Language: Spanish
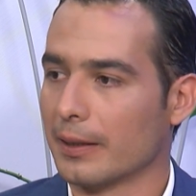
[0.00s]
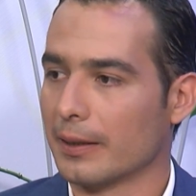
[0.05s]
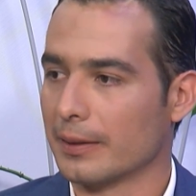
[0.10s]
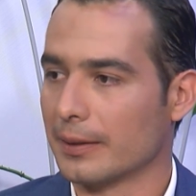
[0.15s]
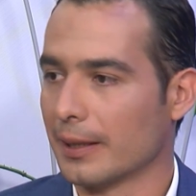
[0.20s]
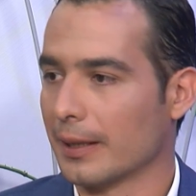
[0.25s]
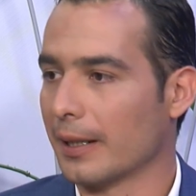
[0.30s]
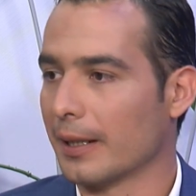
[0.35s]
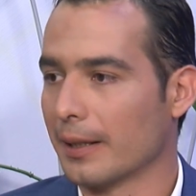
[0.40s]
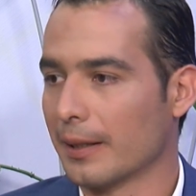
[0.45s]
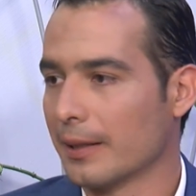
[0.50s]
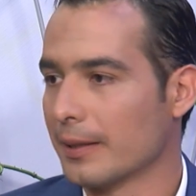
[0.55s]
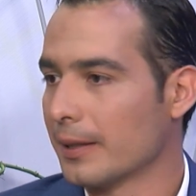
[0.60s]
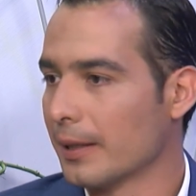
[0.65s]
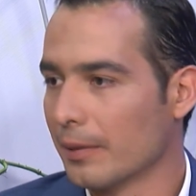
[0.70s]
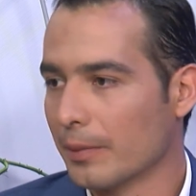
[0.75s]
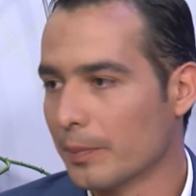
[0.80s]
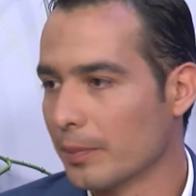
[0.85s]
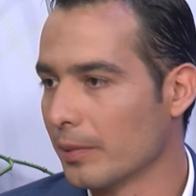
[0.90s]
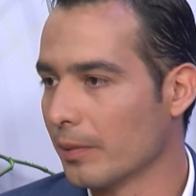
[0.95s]
seguir
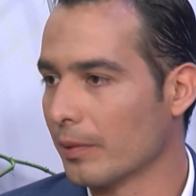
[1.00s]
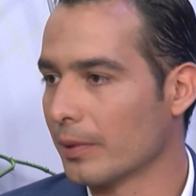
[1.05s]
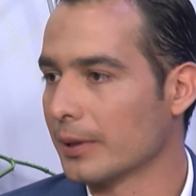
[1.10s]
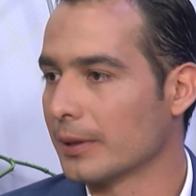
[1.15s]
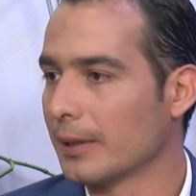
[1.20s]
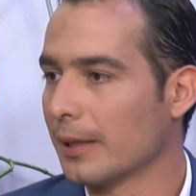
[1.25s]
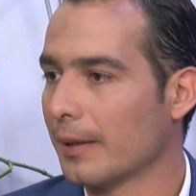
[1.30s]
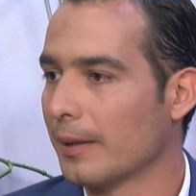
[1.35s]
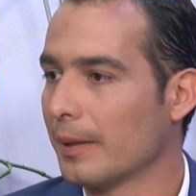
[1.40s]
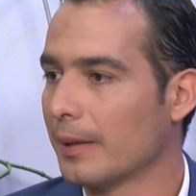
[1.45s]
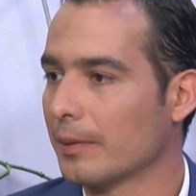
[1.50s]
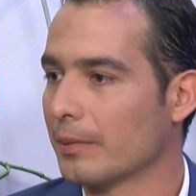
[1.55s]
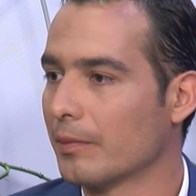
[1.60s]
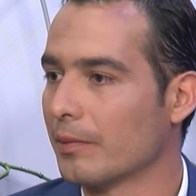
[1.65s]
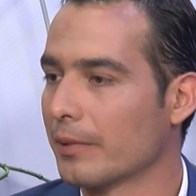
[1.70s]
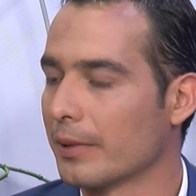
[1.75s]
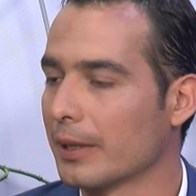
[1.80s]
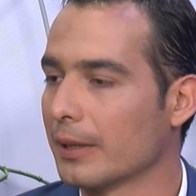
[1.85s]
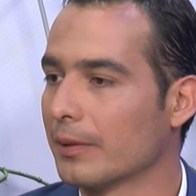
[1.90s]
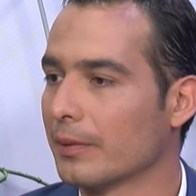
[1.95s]
diciendo pues lo que estaba
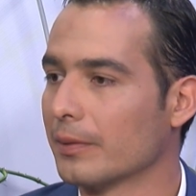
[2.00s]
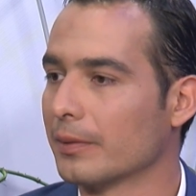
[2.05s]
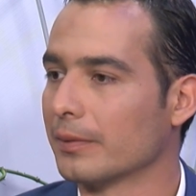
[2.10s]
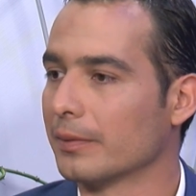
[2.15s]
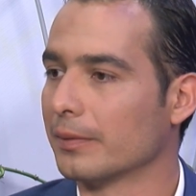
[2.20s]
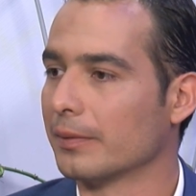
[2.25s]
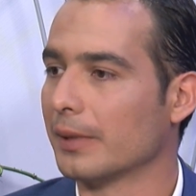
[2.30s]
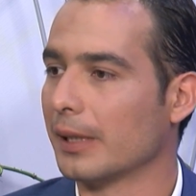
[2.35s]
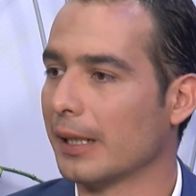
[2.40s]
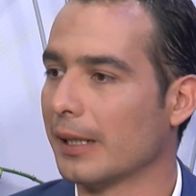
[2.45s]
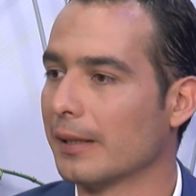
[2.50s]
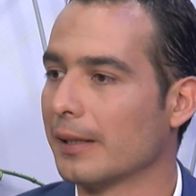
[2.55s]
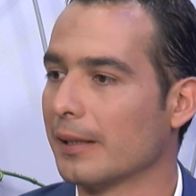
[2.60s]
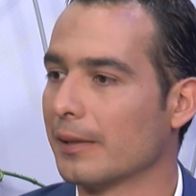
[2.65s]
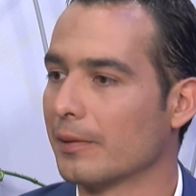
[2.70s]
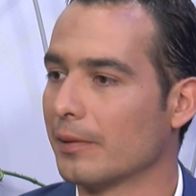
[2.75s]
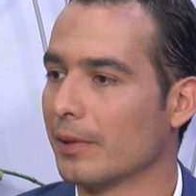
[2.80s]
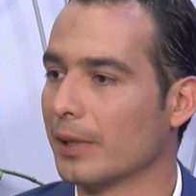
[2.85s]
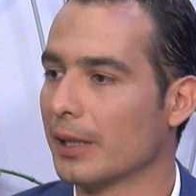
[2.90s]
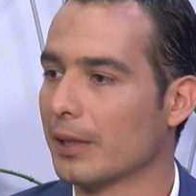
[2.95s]
ocurriendo ahí en
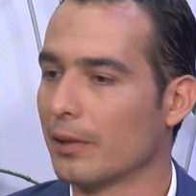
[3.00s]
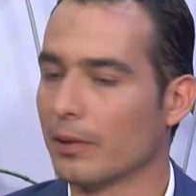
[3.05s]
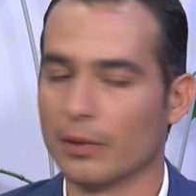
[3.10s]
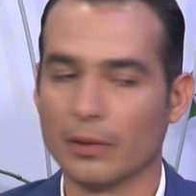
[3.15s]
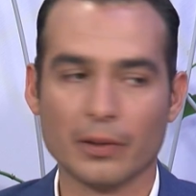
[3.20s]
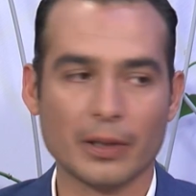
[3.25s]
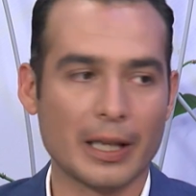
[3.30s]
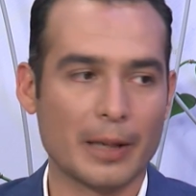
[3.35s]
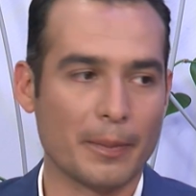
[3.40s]
el colegio, ¿no?